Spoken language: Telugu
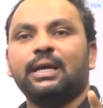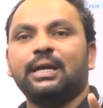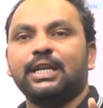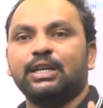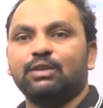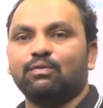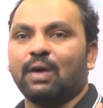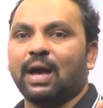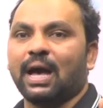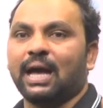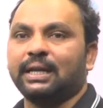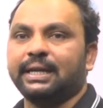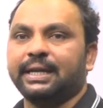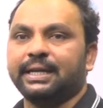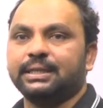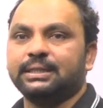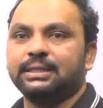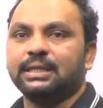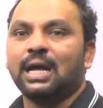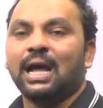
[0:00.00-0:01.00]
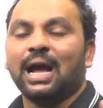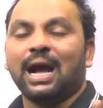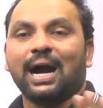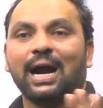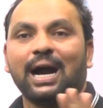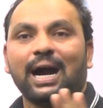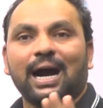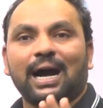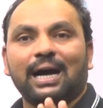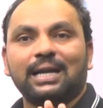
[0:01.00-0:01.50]
ఇన్వాలిడ్
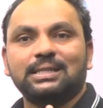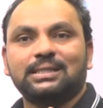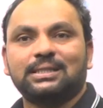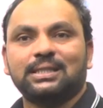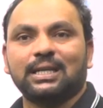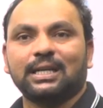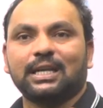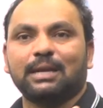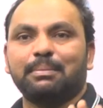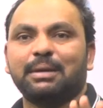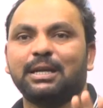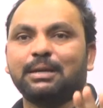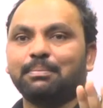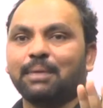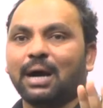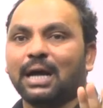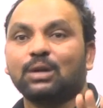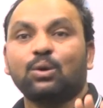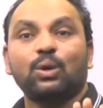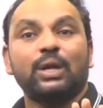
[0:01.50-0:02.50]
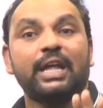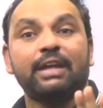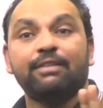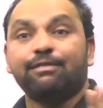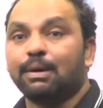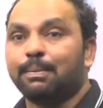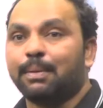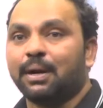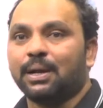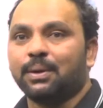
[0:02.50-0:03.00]
ఆ ఆన్సర్కి మీకు మార్కులు
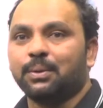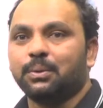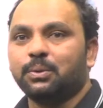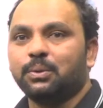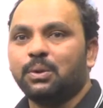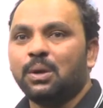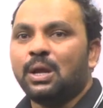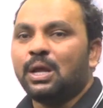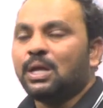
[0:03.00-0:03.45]
ఇవ్వబడవు